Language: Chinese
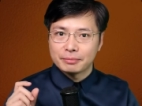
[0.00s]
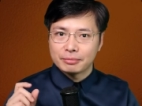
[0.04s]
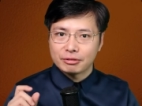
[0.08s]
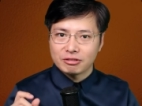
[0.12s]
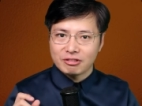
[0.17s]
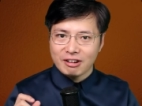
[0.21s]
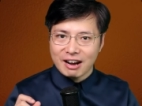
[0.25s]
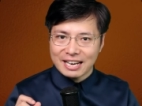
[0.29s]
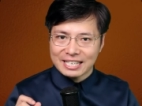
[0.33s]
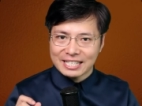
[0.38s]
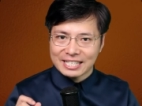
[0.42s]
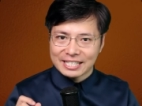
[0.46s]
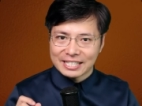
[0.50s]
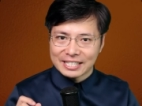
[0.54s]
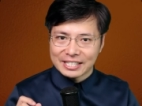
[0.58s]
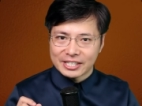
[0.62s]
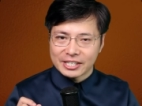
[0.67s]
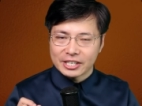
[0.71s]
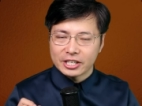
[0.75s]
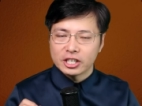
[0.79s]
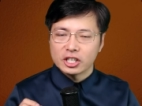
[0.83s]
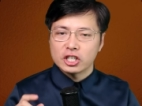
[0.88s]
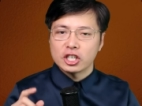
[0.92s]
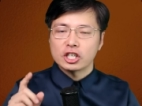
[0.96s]
present，
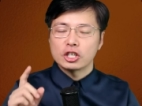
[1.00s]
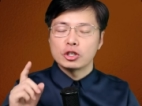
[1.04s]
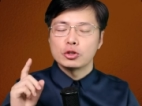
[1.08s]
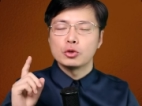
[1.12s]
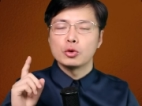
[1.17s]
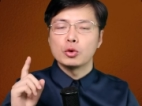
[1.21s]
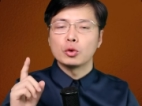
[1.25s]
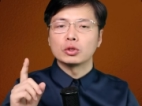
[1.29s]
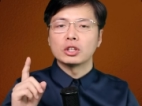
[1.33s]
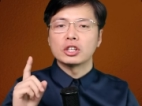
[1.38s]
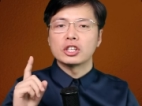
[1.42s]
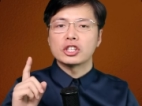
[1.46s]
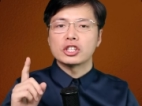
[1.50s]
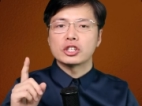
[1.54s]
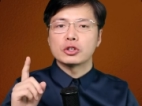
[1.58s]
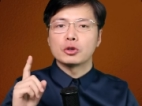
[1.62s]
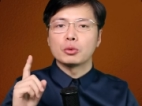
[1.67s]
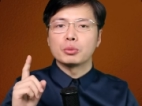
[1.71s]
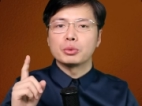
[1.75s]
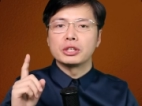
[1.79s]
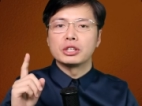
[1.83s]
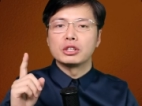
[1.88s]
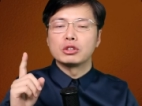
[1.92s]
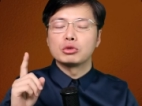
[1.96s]
这是用的使
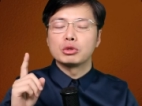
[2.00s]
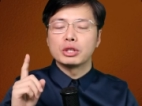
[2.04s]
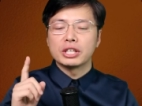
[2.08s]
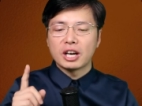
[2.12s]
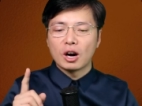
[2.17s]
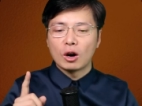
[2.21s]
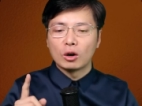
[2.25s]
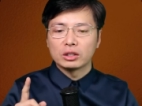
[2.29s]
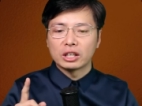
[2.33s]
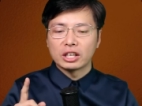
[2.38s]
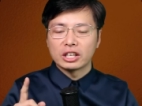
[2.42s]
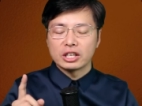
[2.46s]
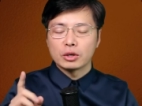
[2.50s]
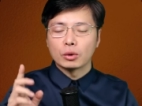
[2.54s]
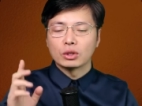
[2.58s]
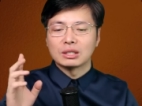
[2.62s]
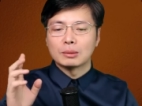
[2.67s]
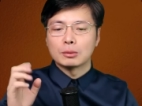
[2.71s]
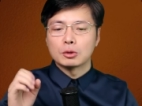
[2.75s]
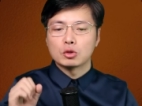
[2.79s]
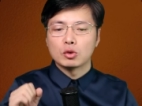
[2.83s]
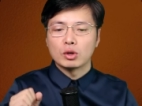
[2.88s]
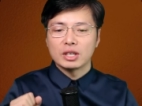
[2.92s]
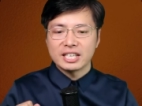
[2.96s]
用频率最高的一会儿
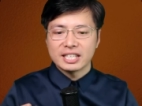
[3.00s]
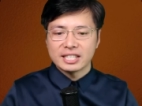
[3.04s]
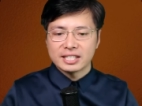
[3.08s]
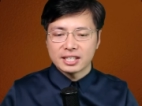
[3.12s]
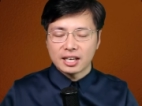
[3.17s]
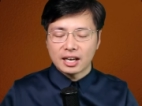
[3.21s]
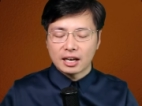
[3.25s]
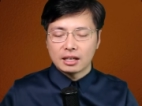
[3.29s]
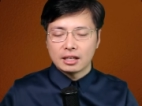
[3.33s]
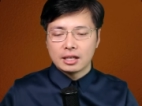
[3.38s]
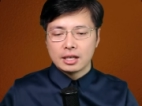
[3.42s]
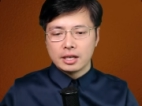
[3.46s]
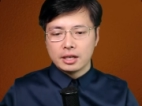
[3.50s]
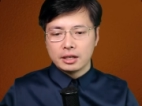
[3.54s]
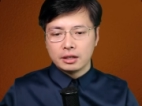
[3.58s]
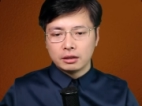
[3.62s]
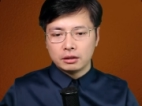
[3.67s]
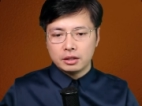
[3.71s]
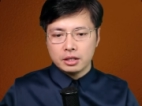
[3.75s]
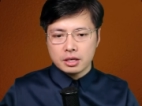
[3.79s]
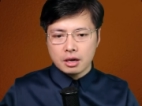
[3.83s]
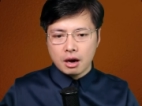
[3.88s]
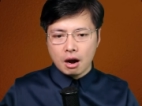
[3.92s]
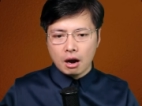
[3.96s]
咱们说意思啊。
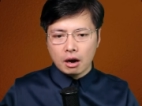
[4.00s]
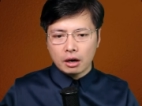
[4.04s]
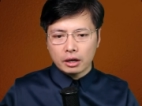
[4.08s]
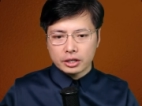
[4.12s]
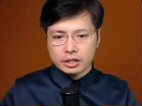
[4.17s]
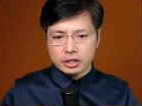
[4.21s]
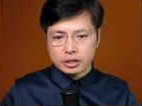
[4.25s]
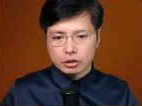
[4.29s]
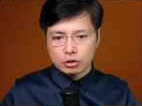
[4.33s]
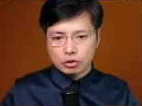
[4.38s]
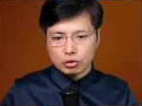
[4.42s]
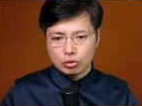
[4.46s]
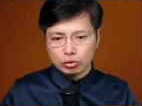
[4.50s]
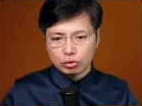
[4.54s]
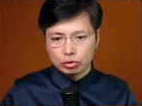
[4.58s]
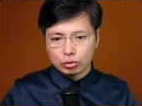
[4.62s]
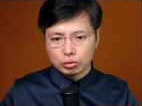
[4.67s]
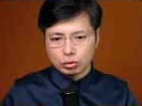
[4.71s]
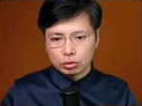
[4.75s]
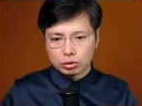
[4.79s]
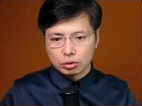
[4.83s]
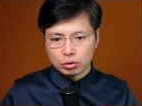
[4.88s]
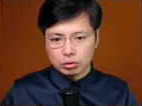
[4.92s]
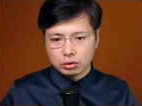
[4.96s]
第二个是重
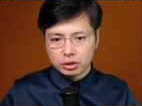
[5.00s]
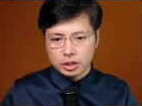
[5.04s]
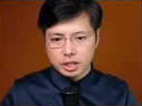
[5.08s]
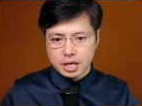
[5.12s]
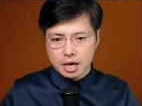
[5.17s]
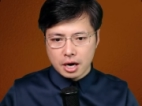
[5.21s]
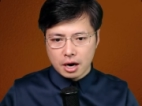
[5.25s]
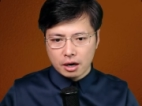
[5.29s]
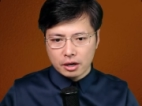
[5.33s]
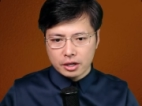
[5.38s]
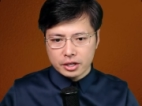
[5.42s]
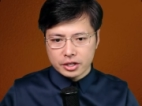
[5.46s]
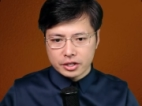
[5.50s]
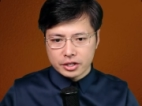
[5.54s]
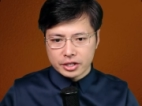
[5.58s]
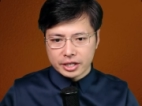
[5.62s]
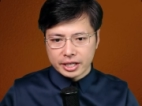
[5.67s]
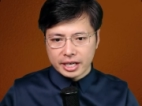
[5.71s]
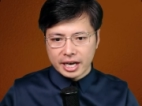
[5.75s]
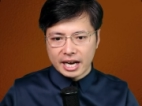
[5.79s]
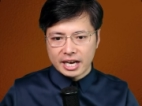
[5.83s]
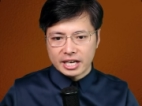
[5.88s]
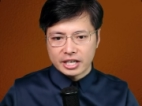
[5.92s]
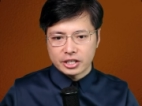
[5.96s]
读从第二音
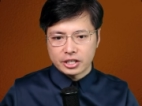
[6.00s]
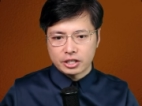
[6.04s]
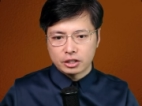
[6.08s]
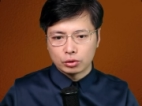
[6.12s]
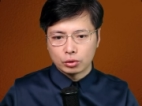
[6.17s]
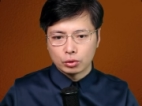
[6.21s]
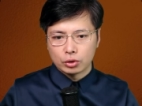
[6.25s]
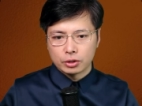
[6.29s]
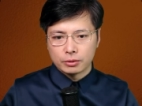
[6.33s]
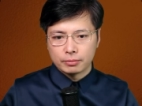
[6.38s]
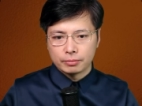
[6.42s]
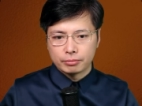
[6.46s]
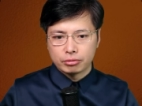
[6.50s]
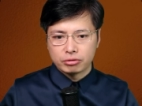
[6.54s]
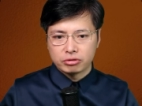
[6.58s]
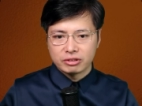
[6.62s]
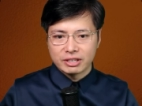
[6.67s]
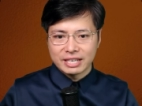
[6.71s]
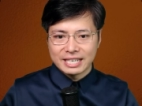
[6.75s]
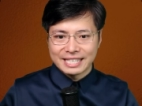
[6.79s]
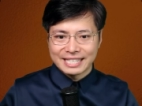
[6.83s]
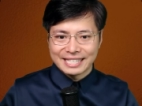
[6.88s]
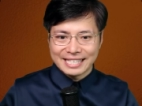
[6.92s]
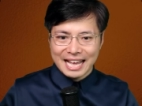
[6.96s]
节开始读成
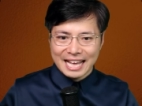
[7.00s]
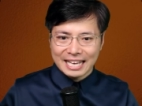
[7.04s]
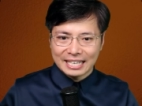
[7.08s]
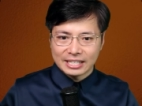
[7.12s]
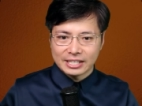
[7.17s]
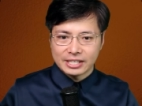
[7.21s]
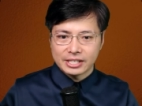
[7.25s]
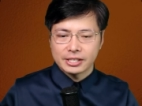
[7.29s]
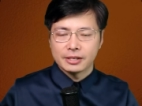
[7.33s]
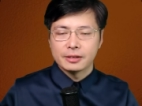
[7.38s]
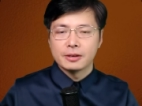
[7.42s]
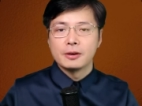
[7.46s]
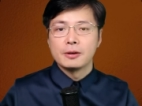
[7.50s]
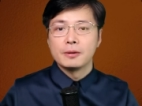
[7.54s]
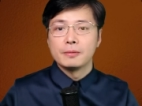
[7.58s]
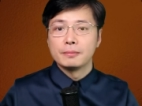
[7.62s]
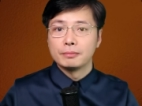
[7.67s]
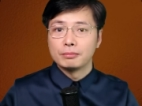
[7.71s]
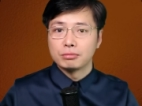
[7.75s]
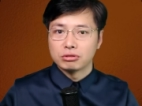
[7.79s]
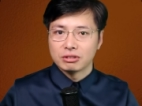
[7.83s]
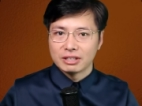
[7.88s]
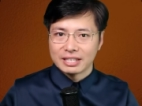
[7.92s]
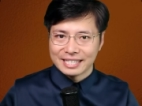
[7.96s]
present
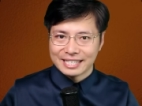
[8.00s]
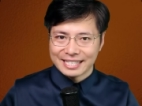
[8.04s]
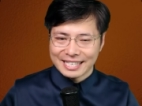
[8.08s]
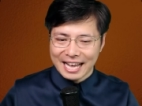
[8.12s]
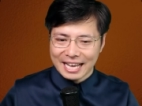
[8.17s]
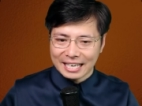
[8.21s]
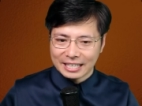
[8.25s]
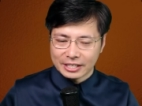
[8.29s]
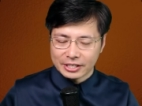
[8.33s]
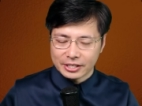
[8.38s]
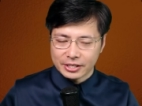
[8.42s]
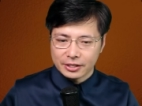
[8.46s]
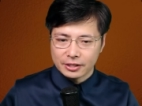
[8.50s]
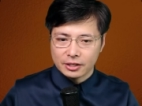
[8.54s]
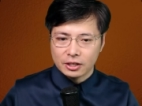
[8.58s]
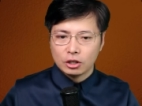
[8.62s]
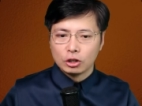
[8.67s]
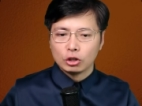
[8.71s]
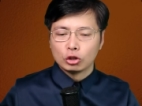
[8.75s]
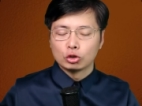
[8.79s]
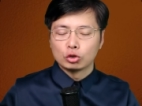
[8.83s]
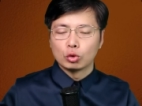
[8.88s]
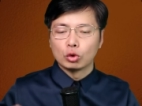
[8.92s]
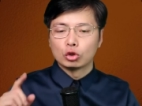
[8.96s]
present，
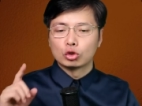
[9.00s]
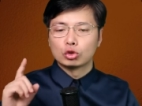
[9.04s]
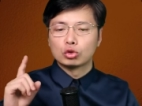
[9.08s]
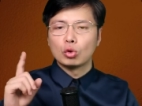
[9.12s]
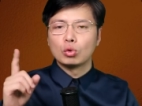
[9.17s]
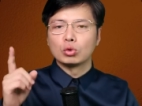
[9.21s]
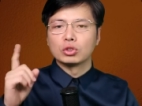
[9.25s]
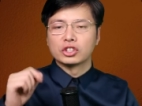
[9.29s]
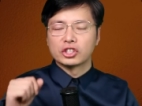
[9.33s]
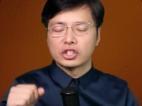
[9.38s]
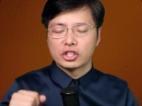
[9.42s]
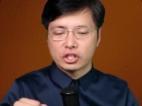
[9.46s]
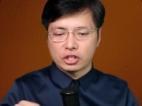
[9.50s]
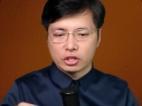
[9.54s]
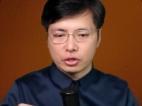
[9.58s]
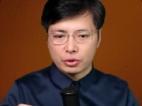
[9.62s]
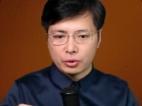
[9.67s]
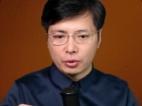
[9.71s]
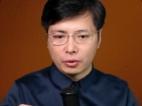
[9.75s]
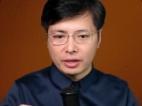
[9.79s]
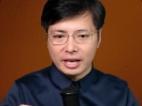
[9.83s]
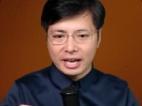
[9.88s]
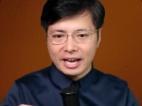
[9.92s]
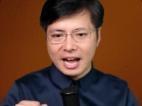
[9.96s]
做动词使
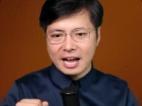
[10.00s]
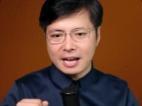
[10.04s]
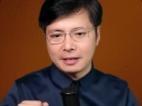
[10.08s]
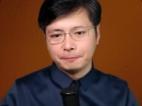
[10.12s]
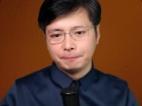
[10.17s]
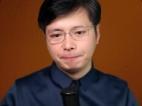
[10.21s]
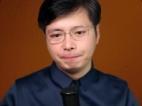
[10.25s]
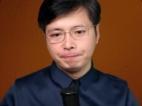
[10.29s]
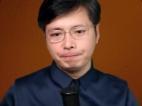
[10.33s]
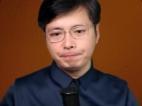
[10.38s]
用。来看